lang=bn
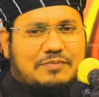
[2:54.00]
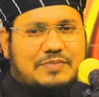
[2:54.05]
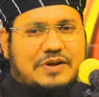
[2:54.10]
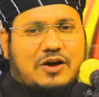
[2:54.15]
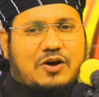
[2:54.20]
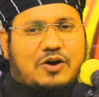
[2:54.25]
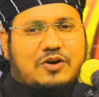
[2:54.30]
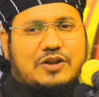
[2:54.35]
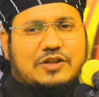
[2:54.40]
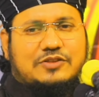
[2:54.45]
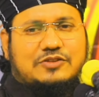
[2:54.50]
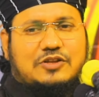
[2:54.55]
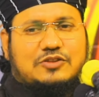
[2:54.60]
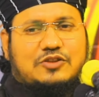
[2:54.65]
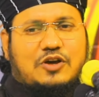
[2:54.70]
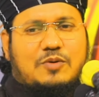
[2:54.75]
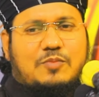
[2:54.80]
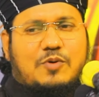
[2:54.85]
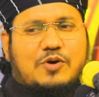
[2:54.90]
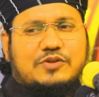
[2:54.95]
আমরা হলে তো
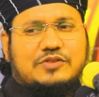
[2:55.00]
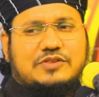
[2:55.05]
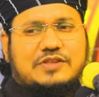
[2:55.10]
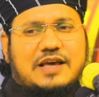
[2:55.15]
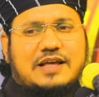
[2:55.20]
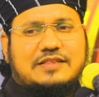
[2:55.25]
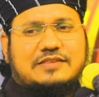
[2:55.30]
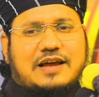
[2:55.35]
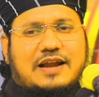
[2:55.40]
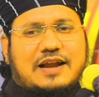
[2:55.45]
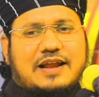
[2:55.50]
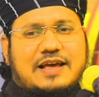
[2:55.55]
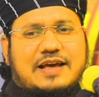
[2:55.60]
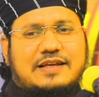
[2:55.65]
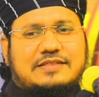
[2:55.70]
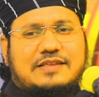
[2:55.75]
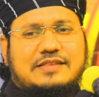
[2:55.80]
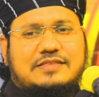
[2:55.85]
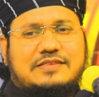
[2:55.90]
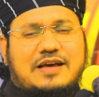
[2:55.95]
ধমক দিয়া
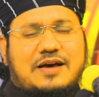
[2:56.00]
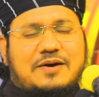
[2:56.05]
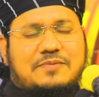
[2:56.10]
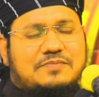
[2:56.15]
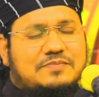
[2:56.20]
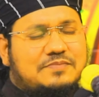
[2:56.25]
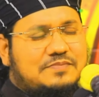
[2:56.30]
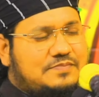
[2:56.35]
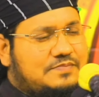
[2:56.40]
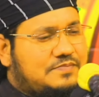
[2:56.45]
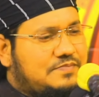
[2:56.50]
তাড়াইয়া দিতাম